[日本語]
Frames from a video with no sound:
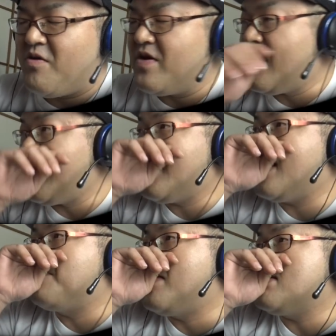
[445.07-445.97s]
これ
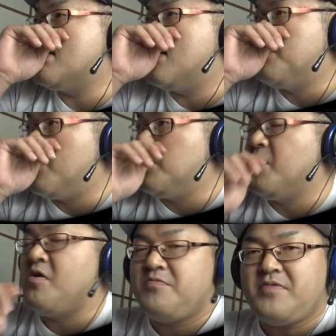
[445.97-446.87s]
がマジ鬼門
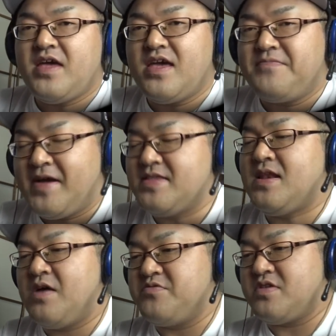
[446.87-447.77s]
の、えー、
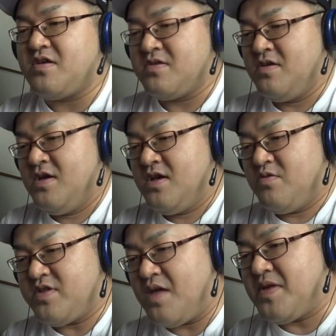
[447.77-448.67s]
ファイナルラウンドで
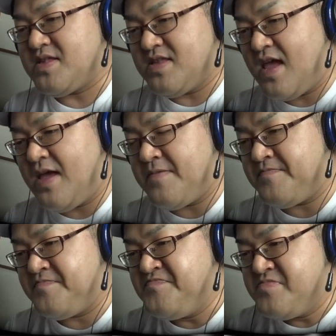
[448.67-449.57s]
ございますね。
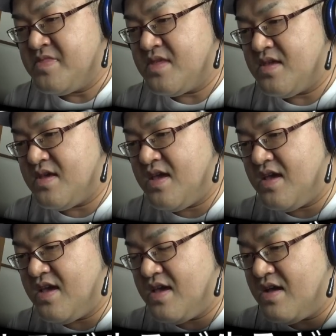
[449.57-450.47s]

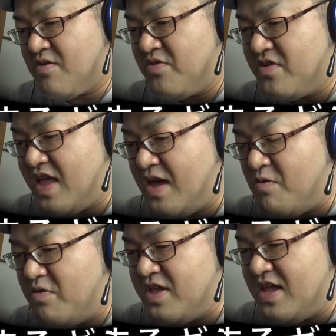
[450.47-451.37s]
えー、このね
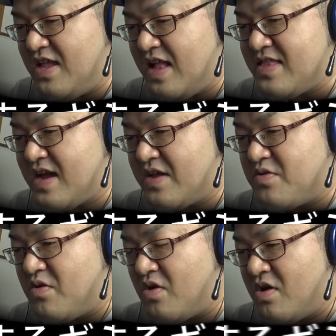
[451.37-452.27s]
鬼なんだけ
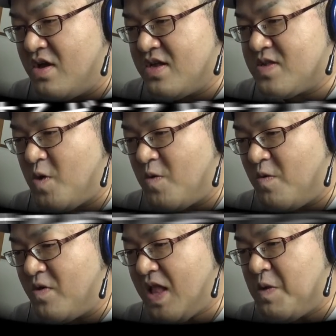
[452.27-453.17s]
ど速
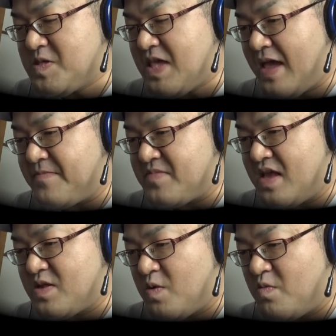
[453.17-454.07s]
攻倒したい
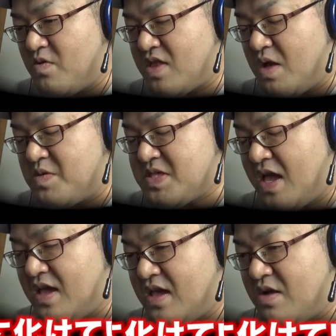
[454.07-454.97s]
ね、速攻倒し
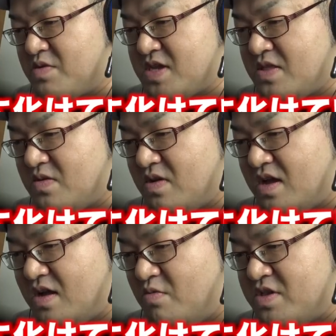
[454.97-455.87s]
たい、えー、こちらの
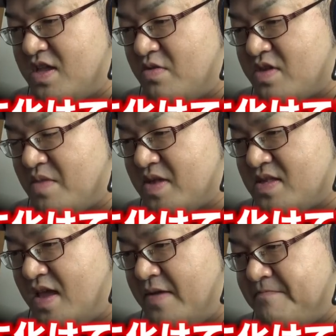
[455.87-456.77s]
鬼でございま
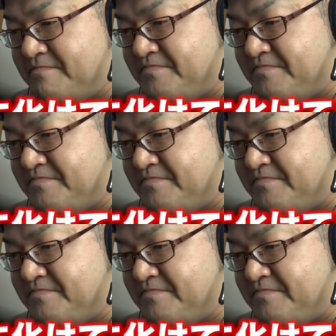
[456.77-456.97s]
すね。